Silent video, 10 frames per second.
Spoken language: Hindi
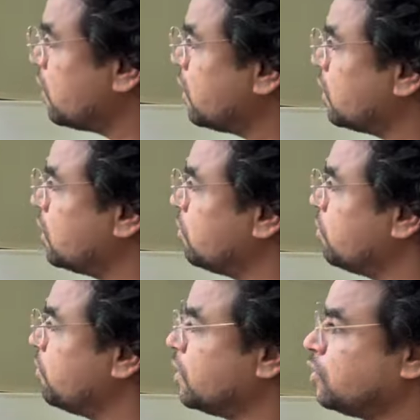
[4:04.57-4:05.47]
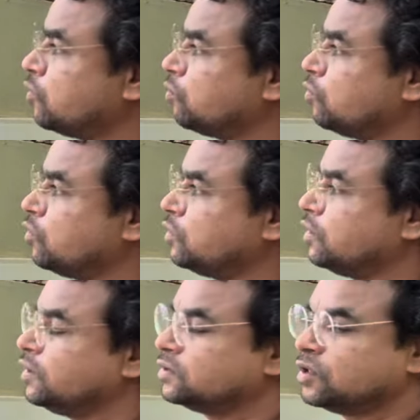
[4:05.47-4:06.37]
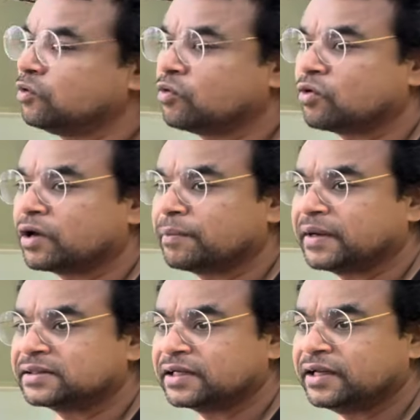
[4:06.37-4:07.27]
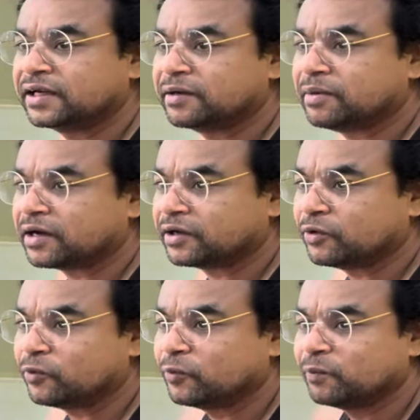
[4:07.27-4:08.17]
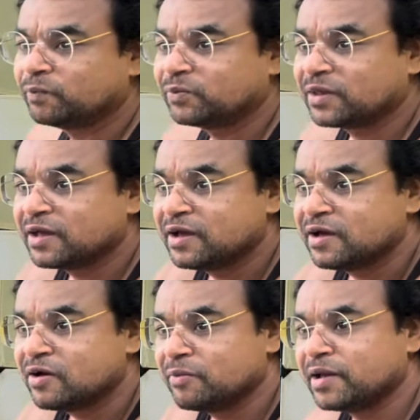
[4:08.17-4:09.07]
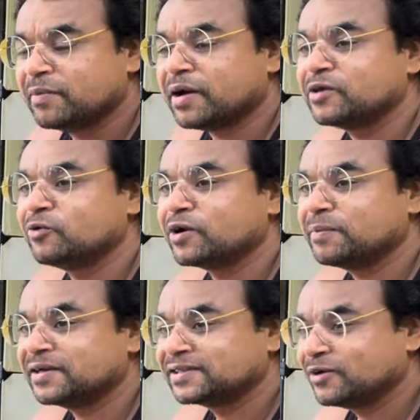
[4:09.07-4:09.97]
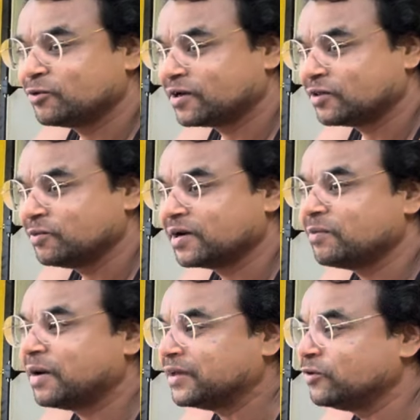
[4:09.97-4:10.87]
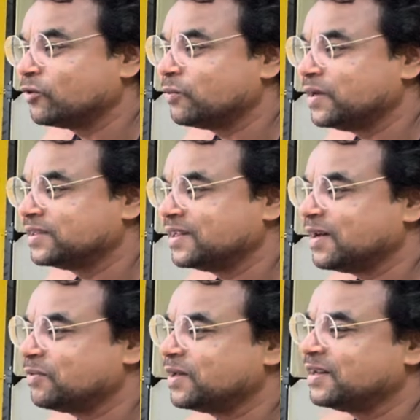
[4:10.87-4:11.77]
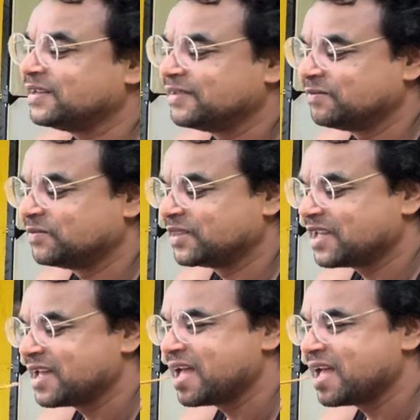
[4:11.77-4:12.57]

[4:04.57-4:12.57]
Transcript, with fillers: रहा है कि मेरे तुम दिल्ली से लोगों के पैसे लेके भागे हो मेरे भाइयों के पैसे लौटा दो मैं कहा भाइयों को भेजना फिर तो।